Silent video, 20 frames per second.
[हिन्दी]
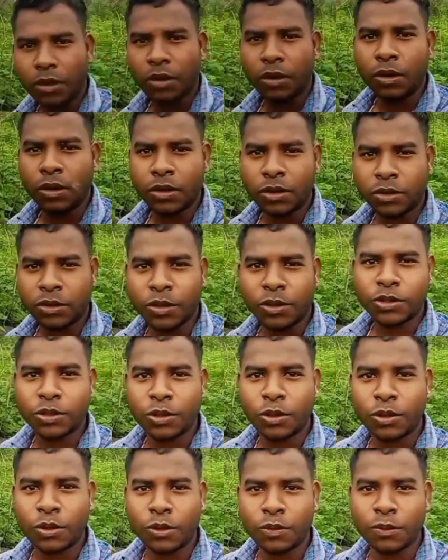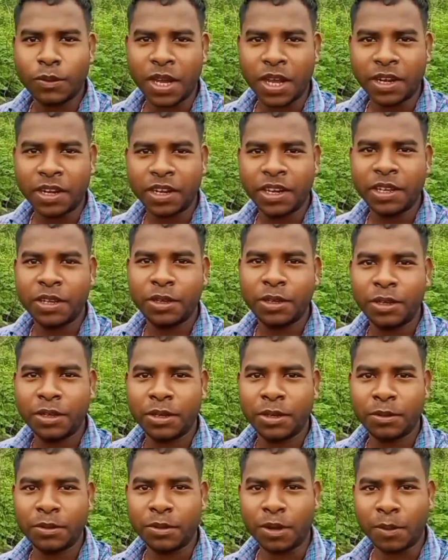और दोस्तों फाइनली
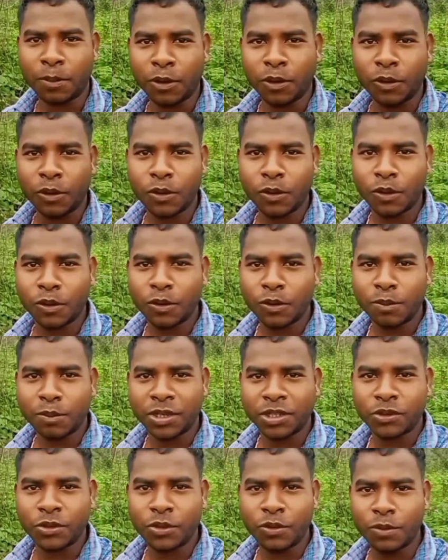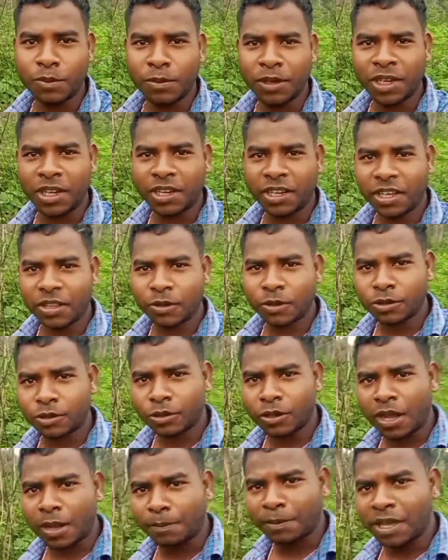हम लोग को मशरूम मिल गया
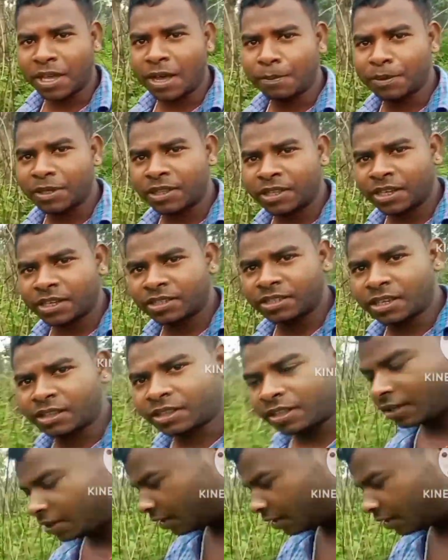दोस्तों आप यहाँ पे देख सकते